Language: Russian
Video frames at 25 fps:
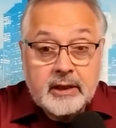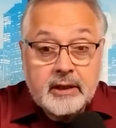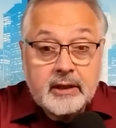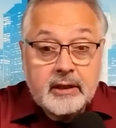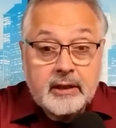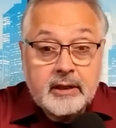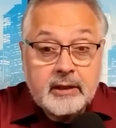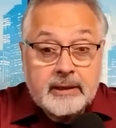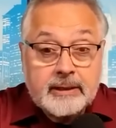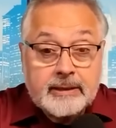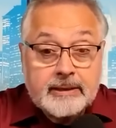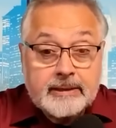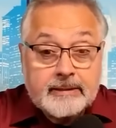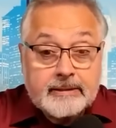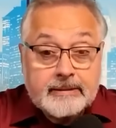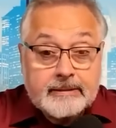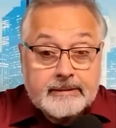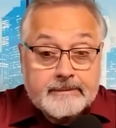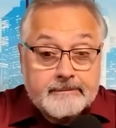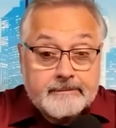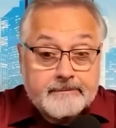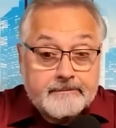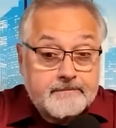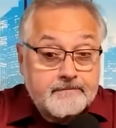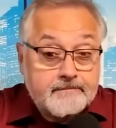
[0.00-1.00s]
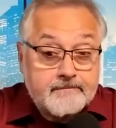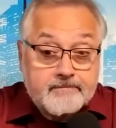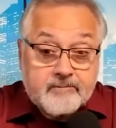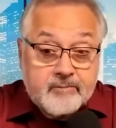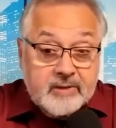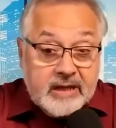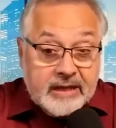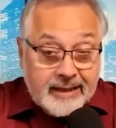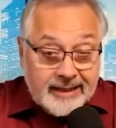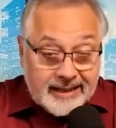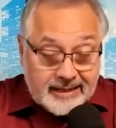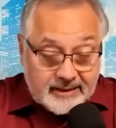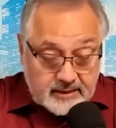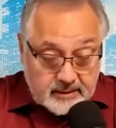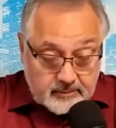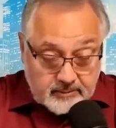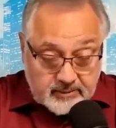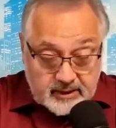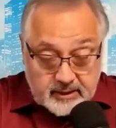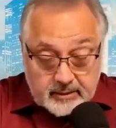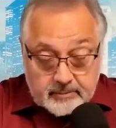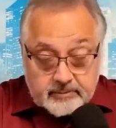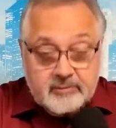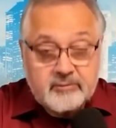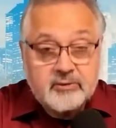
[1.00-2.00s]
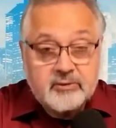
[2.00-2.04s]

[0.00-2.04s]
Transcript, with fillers: и на этом как бы